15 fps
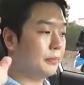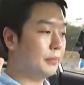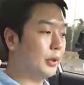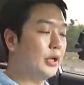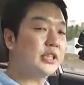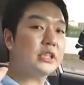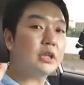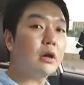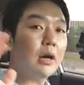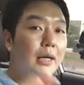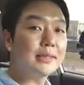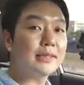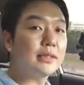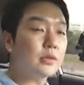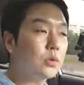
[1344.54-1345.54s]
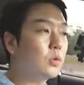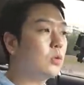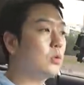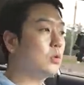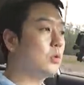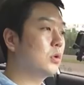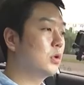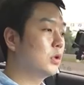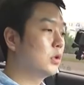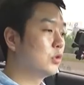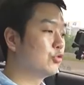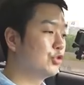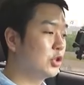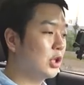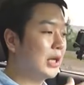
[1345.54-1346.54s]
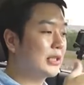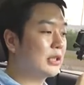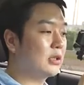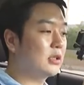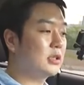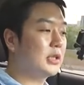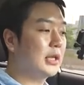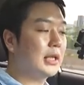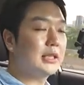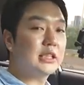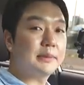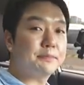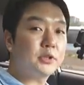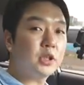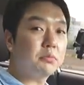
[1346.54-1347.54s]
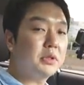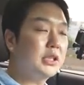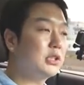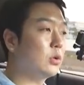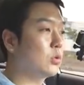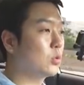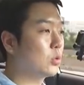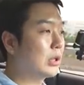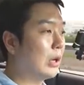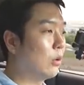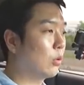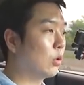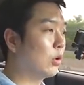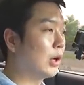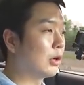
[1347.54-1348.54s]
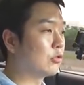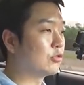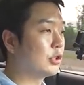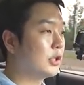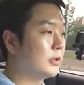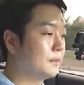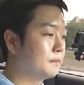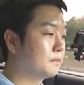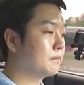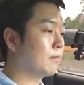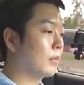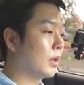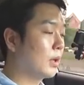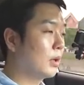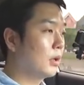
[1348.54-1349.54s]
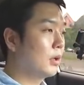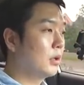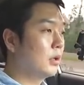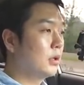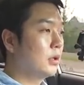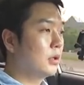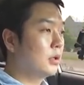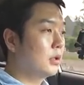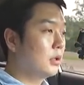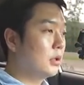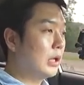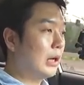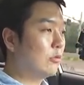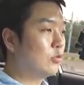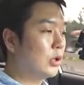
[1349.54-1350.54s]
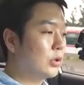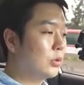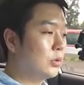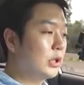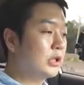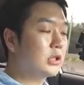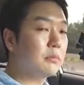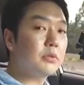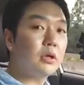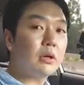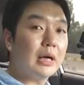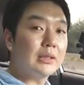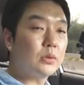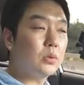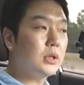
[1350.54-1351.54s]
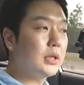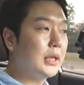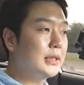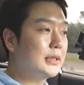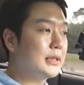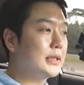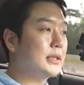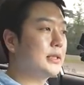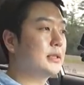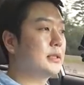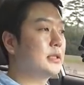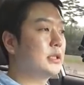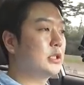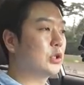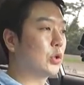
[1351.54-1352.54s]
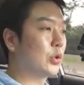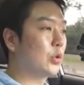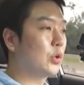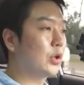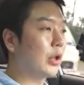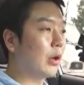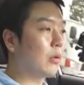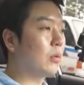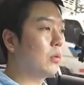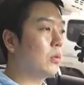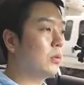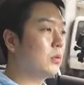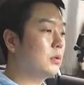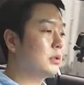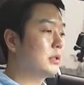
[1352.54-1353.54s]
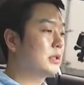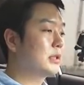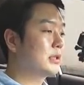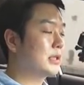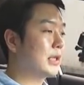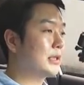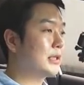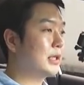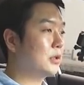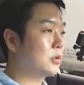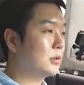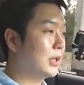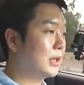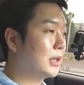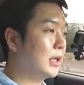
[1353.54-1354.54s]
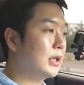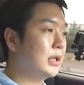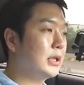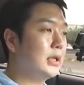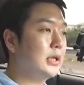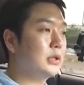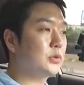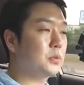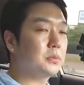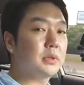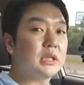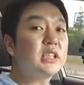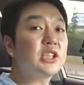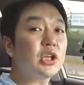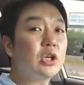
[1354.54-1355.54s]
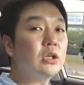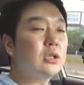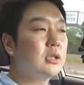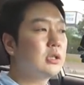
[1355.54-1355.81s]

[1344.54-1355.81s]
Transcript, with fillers: 별 신경 안 쓰고 운전하셨을 때는 한 10.2 정도 나올 것 같고요. 아무래도 2.0 가솔린 엔진이 적용이 됐고 차체도 상당히 좀 크죠.